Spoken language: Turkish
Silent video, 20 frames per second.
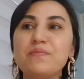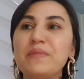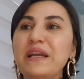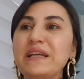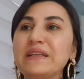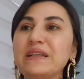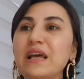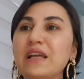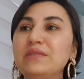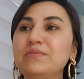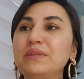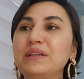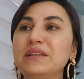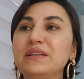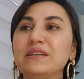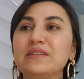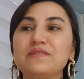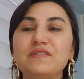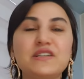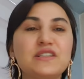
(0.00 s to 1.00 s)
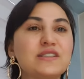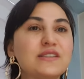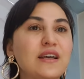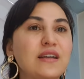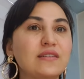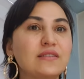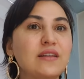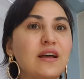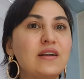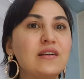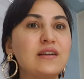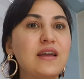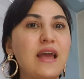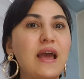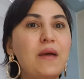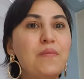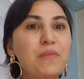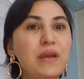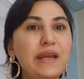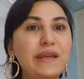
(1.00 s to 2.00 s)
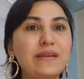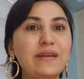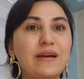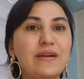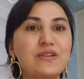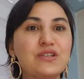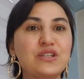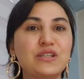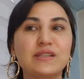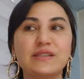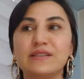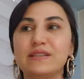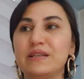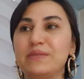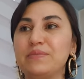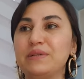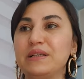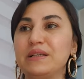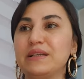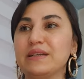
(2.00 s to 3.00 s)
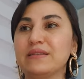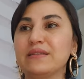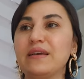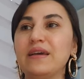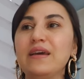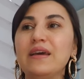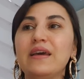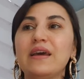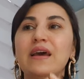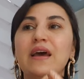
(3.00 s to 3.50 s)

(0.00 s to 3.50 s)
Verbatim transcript: beklenmedik fırsatlar hem enerjinizle birlikte